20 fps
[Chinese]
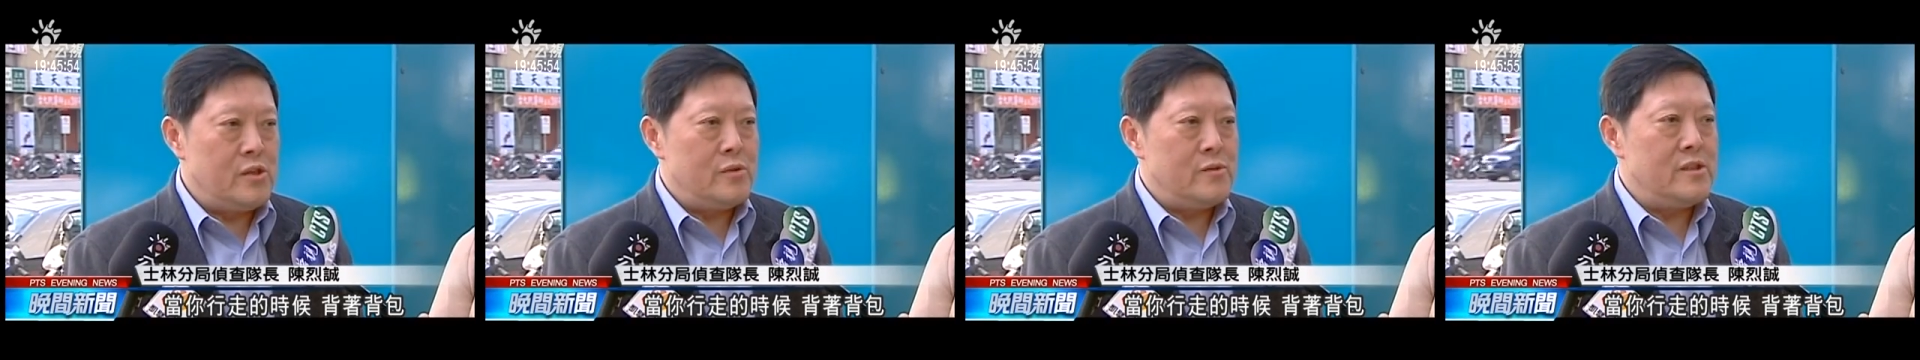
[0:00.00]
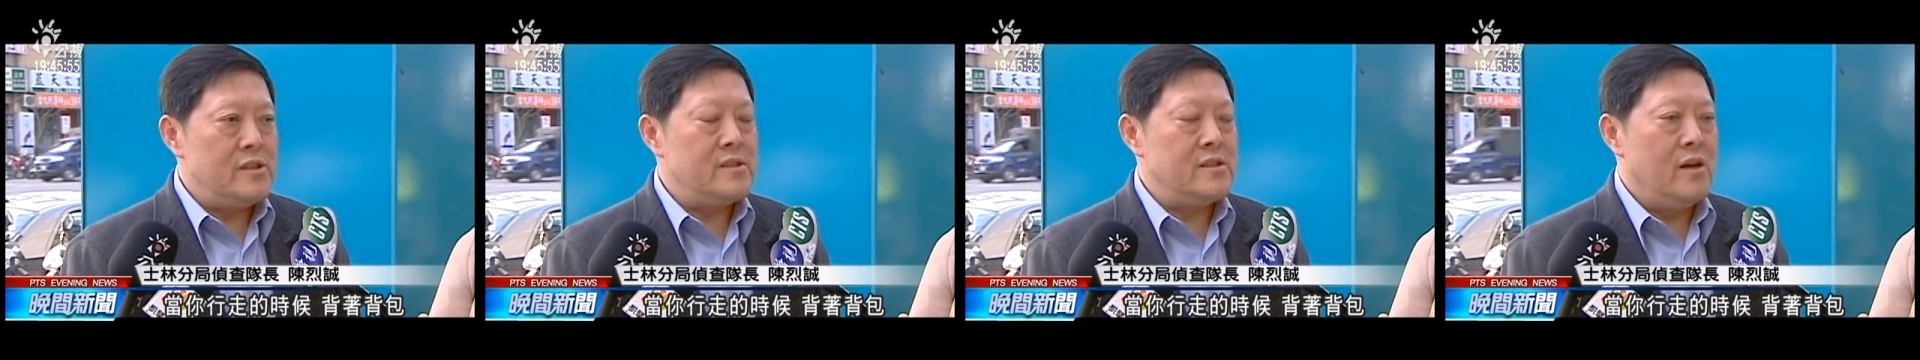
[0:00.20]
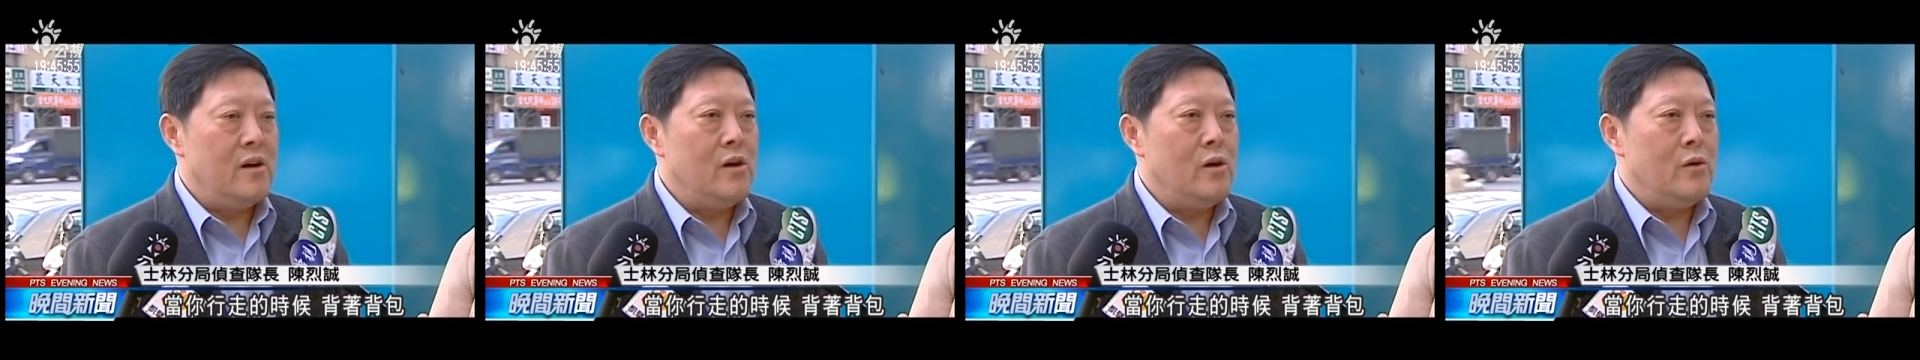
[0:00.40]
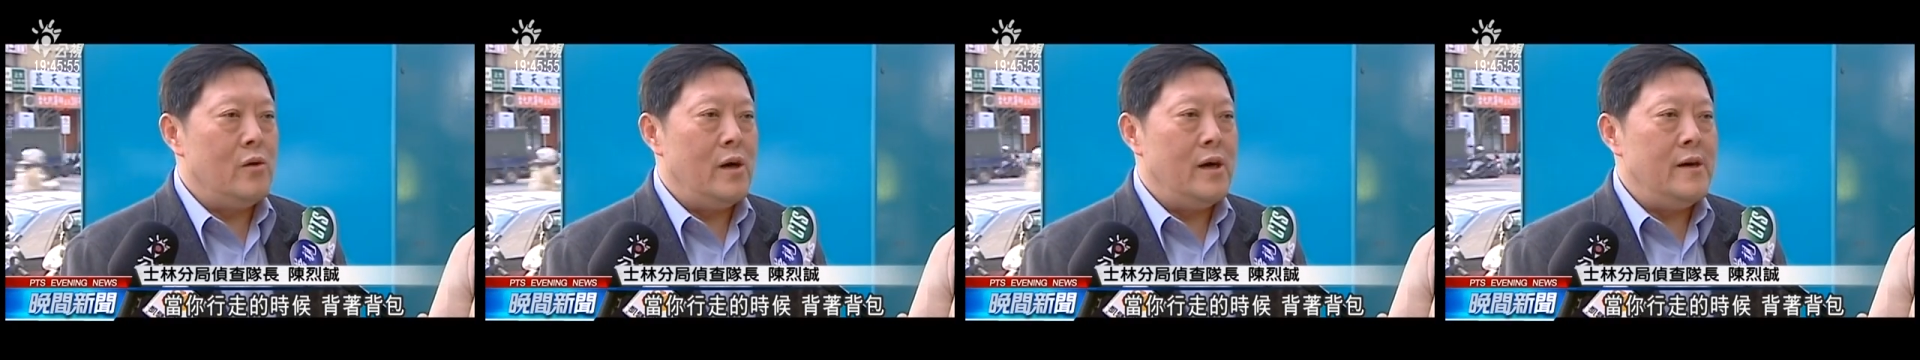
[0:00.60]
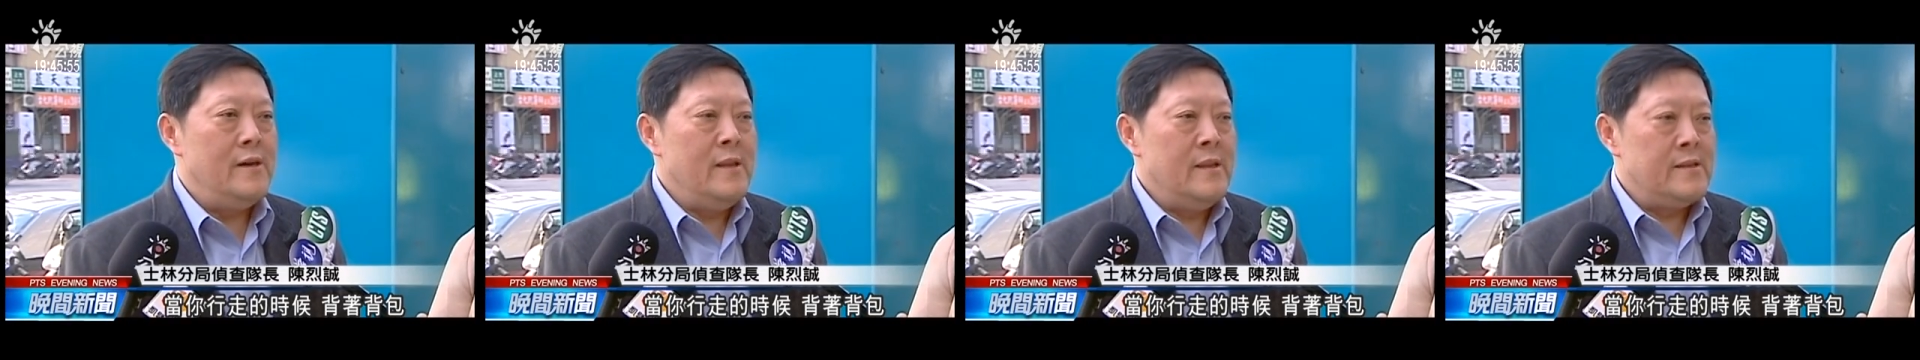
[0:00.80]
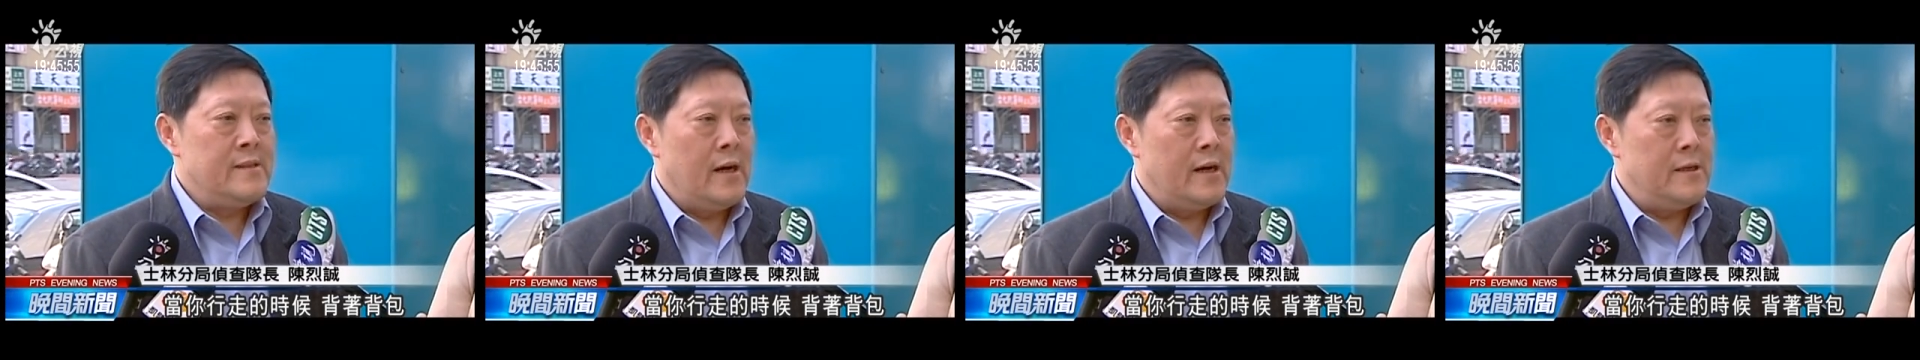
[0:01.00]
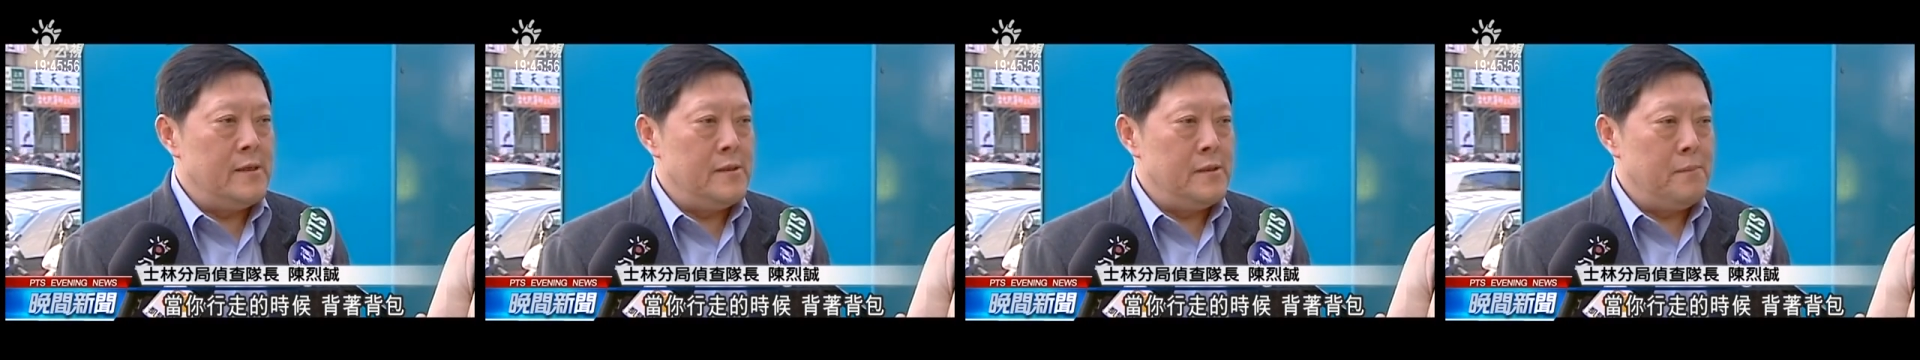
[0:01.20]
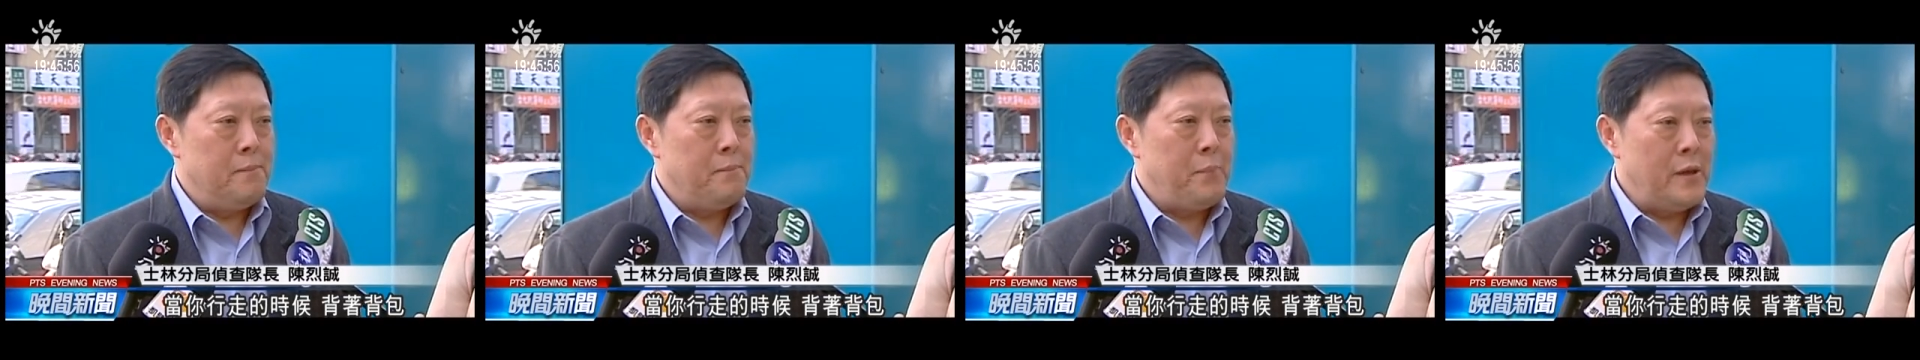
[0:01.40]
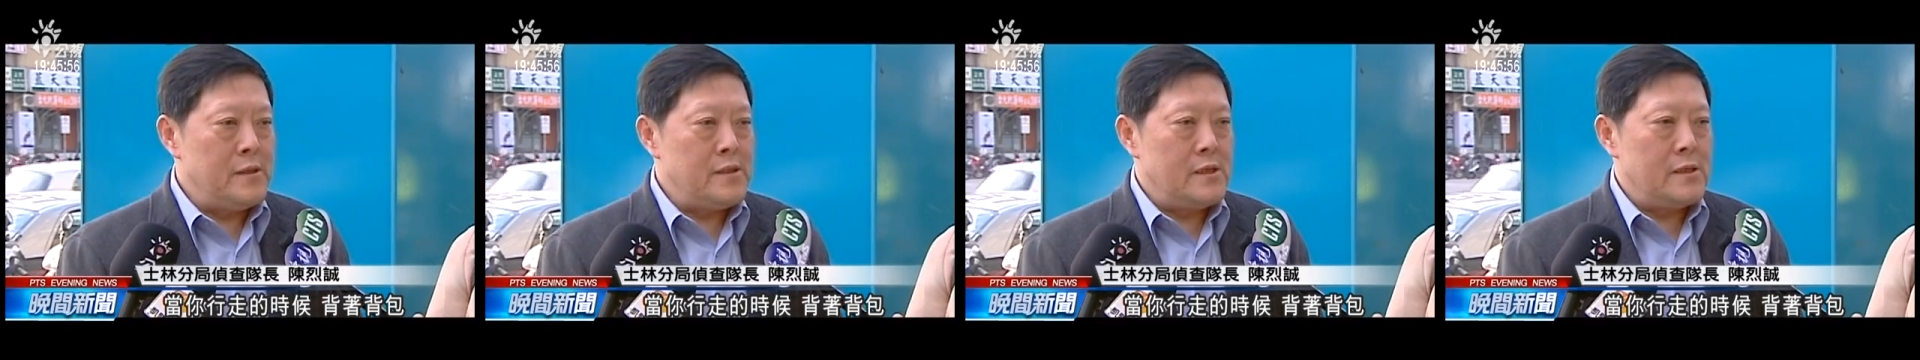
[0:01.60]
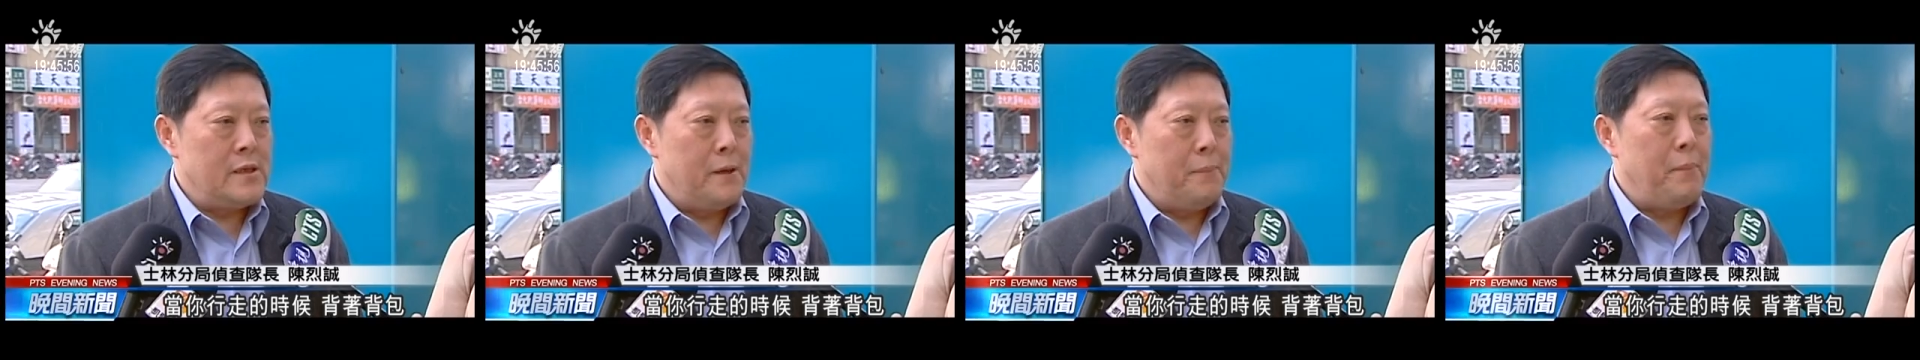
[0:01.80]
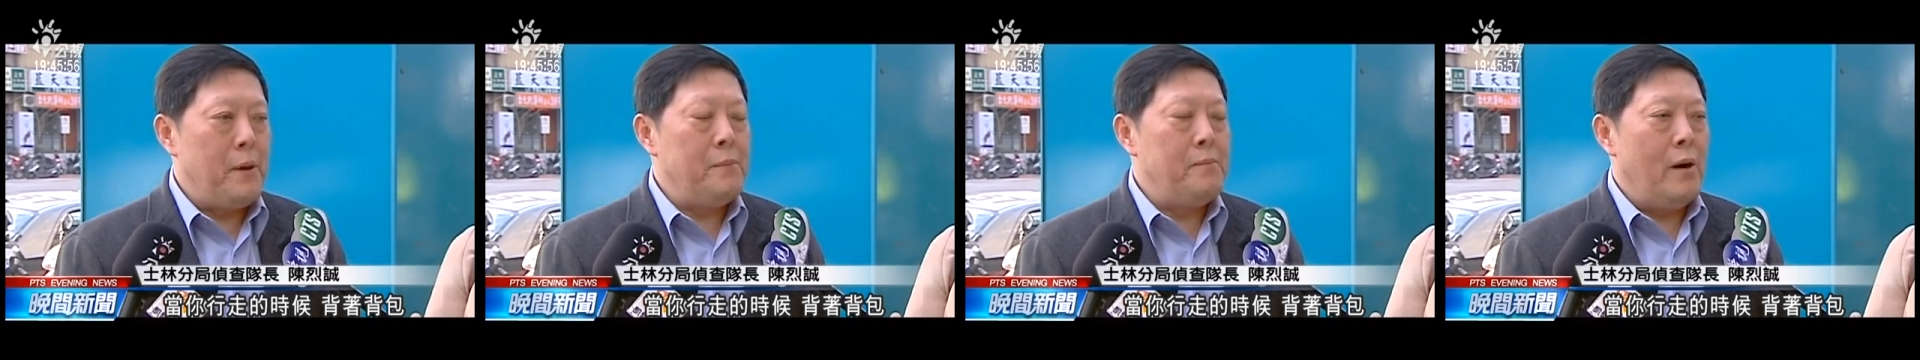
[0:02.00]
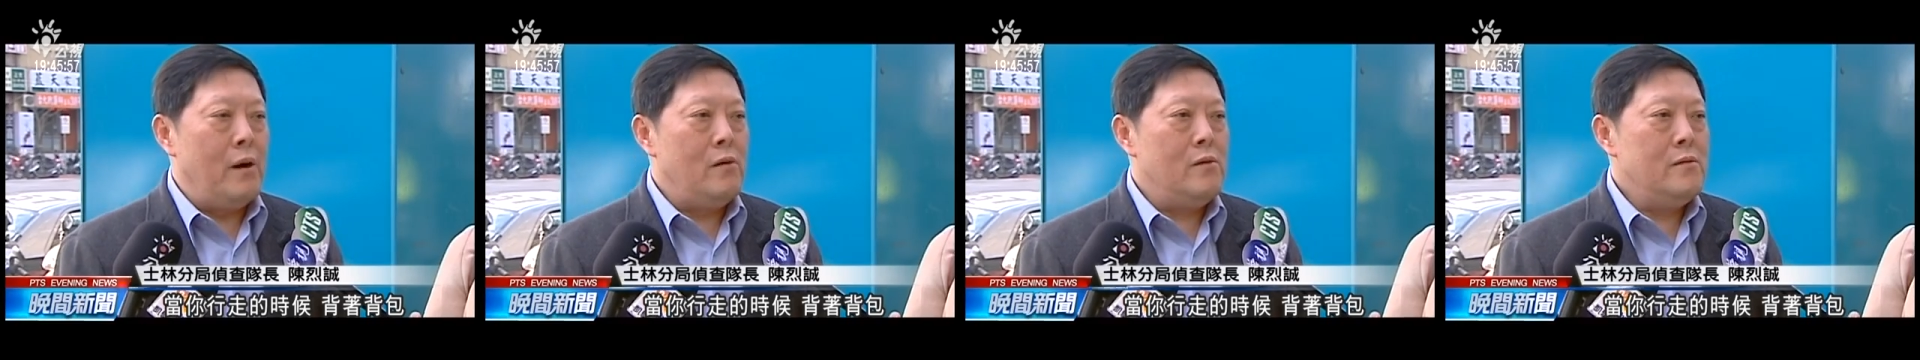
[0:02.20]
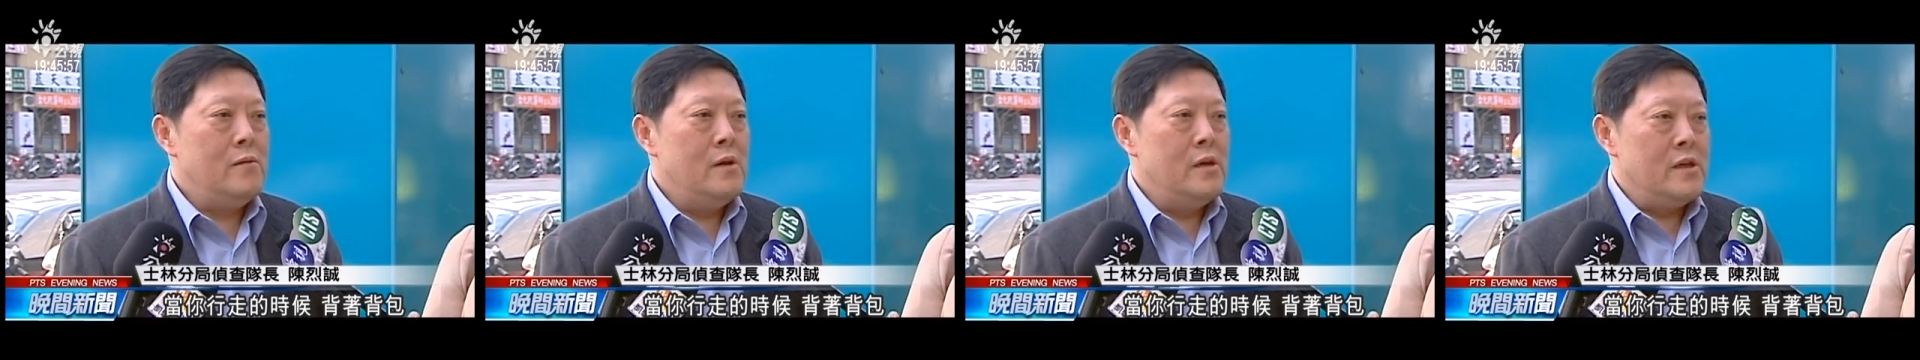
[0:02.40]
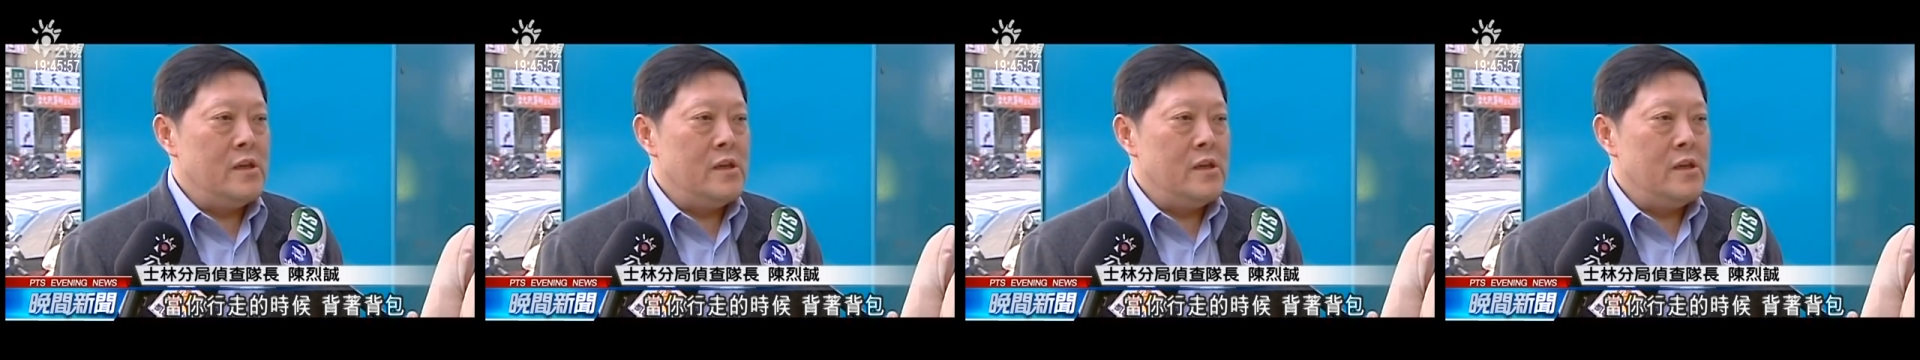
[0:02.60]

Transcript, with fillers: 走的时候啊，当你背着个背包。